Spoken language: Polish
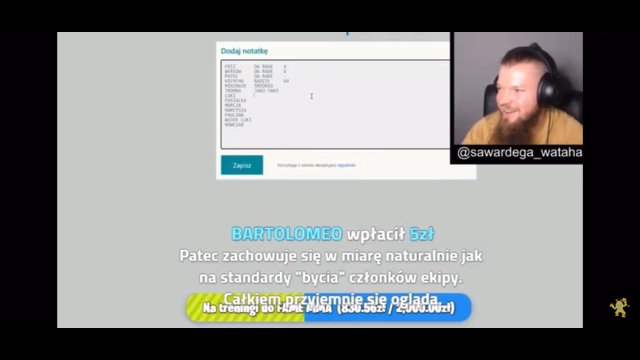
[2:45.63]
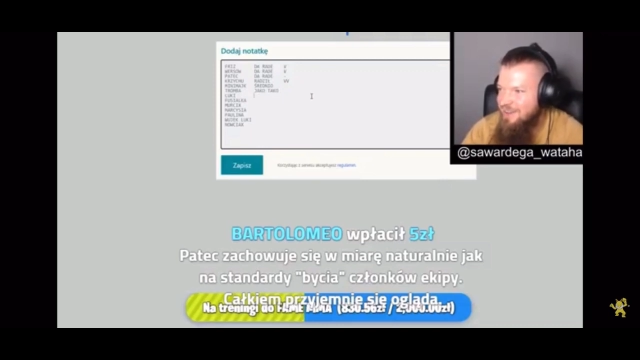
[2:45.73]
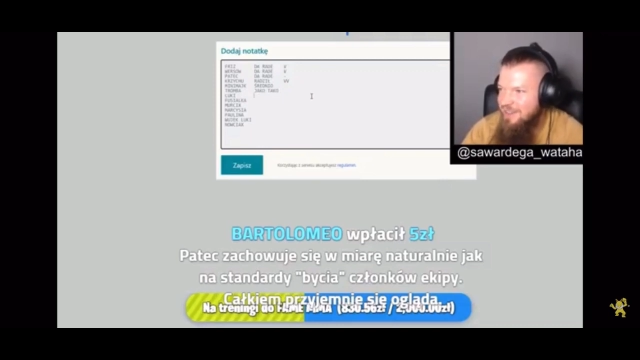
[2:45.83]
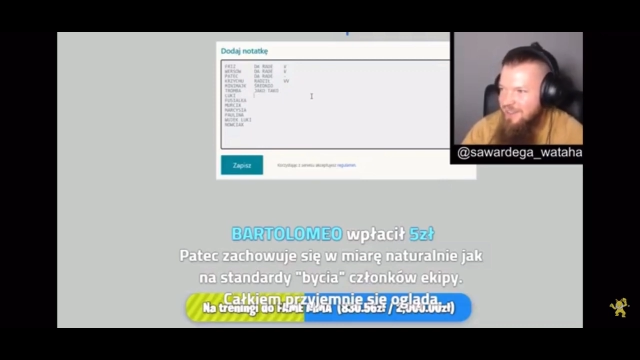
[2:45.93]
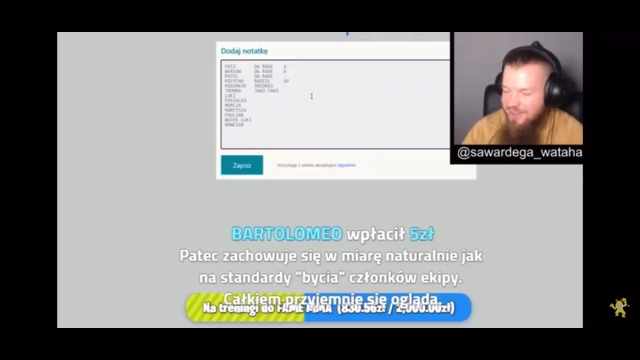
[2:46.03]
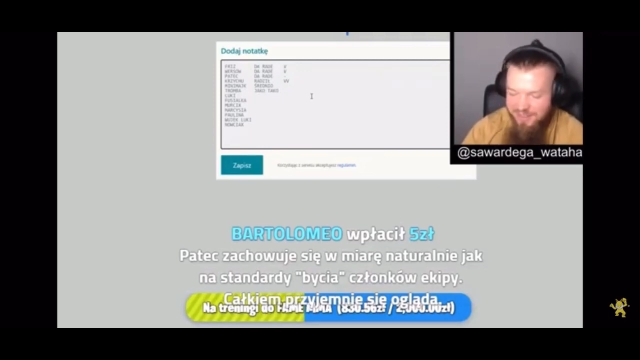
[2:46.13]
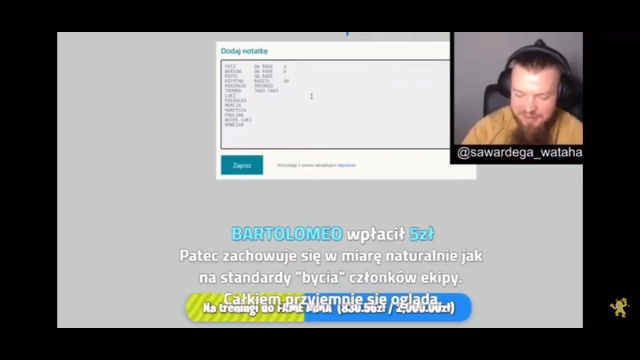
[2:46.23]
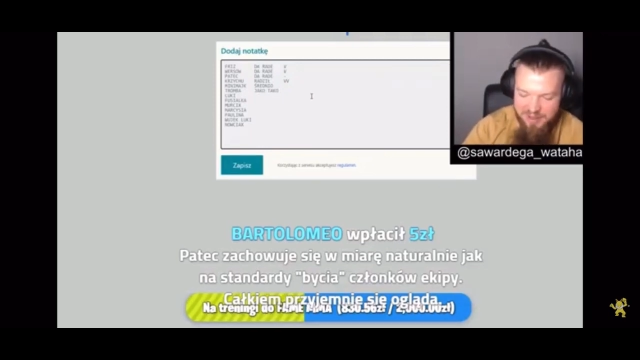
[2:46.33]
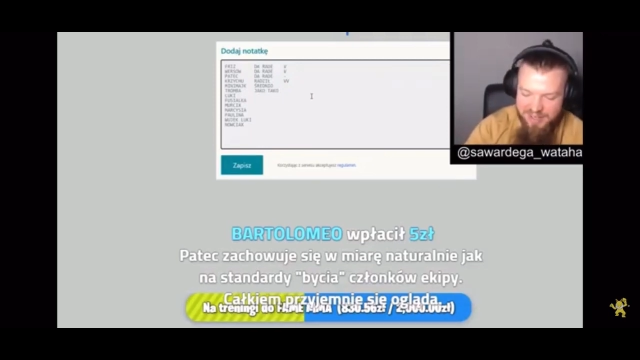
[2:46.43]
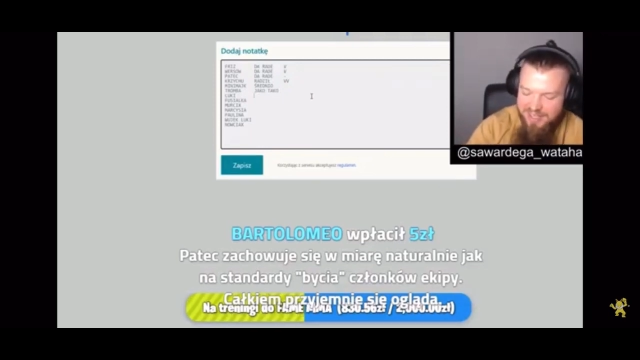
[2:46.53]
Luki to on nie
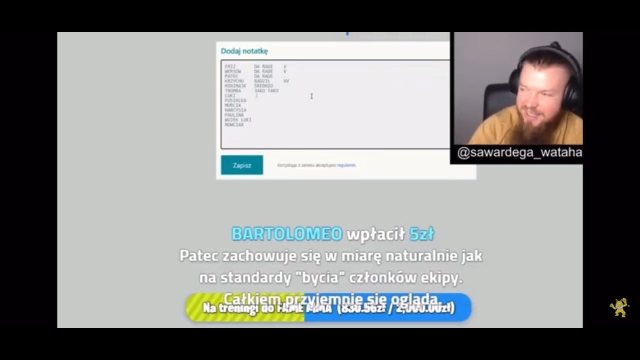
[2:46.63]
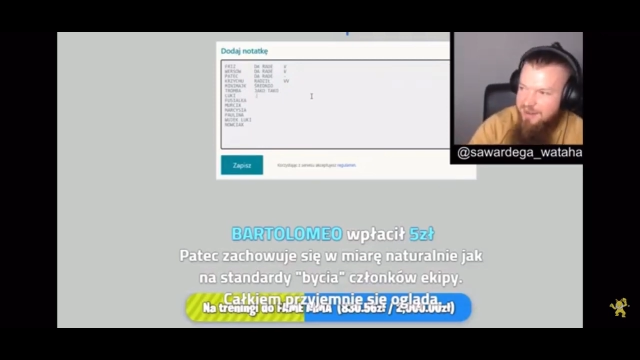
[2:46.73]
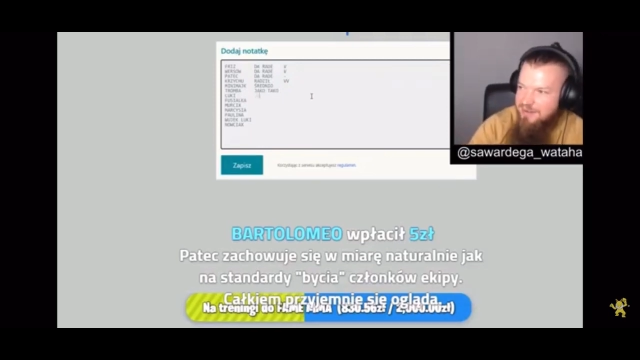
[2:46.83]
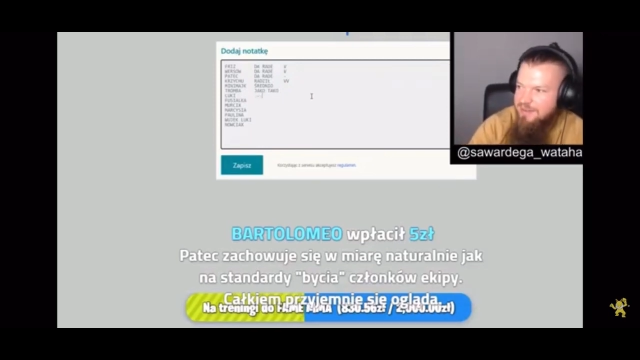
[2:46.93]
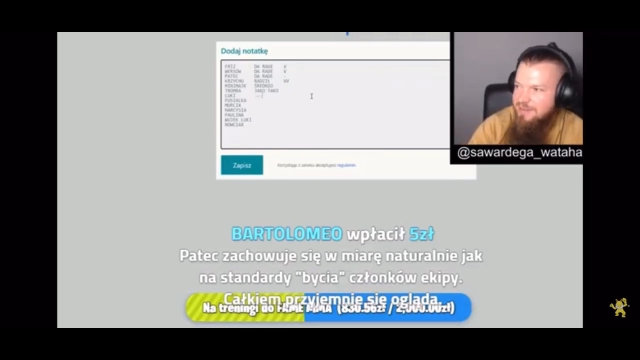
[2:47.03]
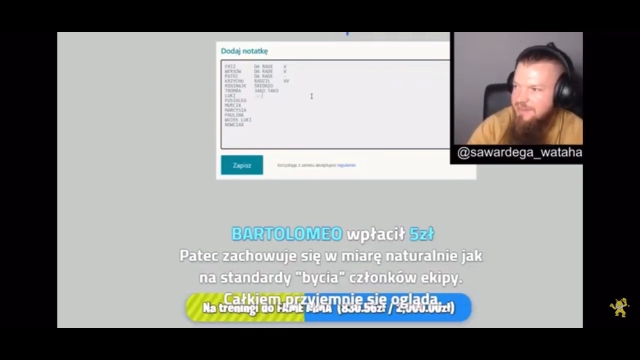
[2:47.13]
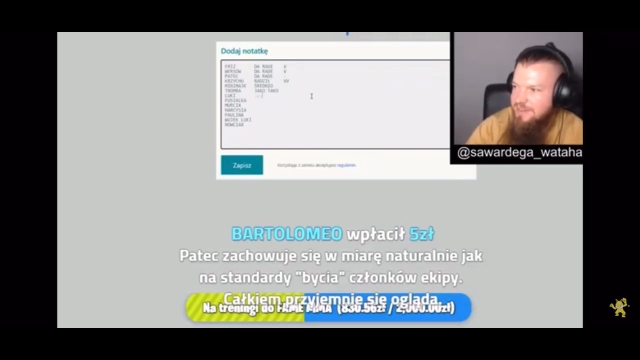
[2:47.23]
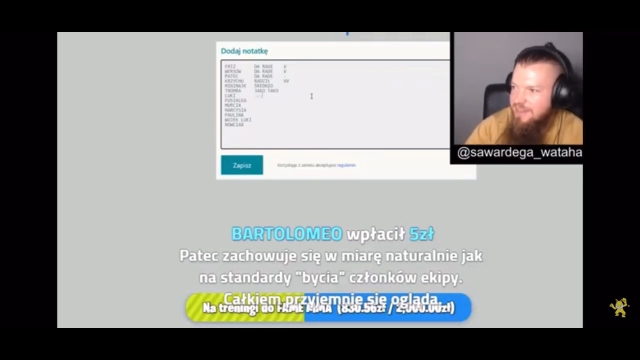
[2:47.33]
ma kanału.